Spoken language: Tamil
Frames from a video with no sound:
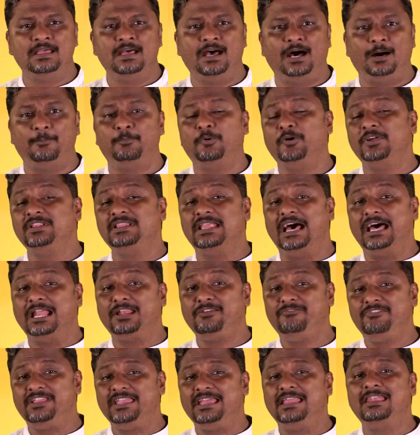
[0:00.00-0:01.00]
அப்போது இந்த
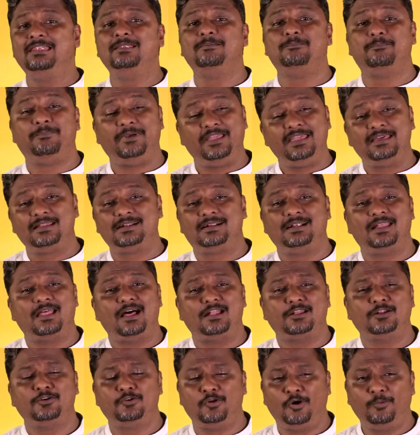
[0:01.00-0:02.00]
அறிவியல்
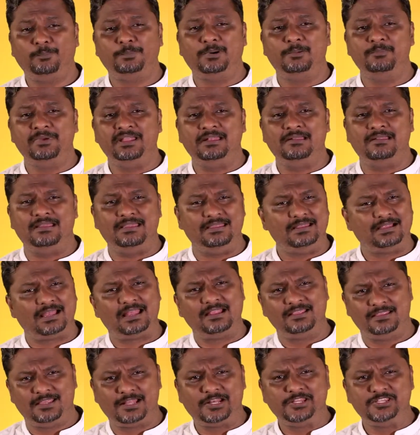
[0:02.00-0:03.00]
பெயர்களான டோப்பமின்
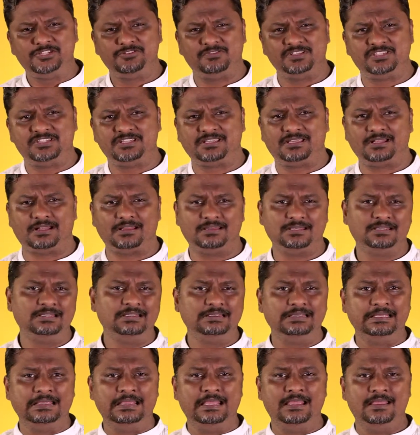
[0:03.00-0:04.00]
இதெல்லாம் தெரிஞ்சு வச்சுக்கிறது
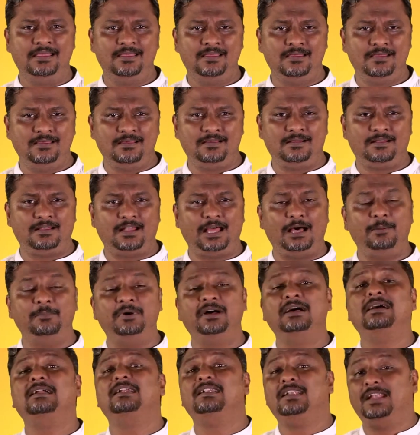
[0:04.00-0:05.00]
நாம்
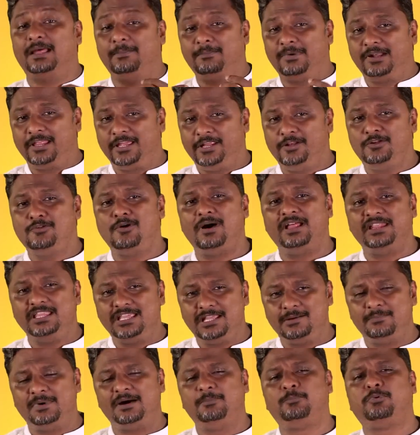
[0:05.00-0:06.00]
நம்மளை இன்னும்
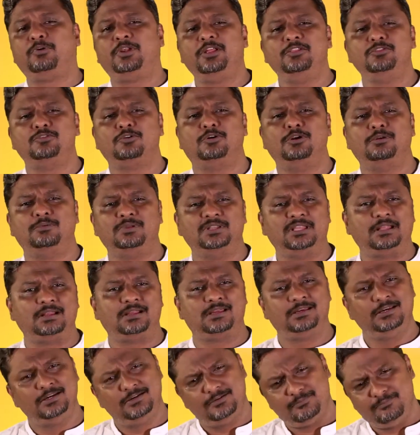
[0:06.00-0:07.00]
அதிகமாக புரிந்து
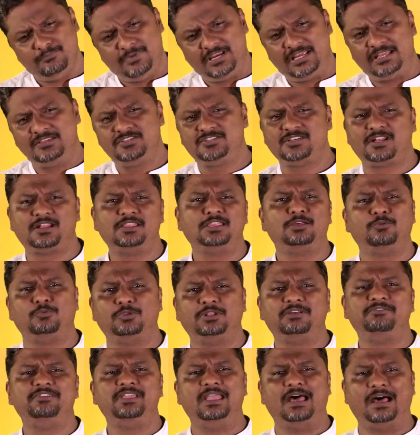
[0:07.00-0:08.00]
கொள்வதற்கு மிகச்சிறந்த
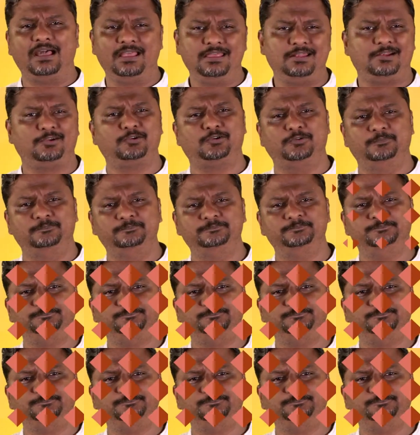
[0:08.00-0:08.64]
உதவியாக இருக்கும்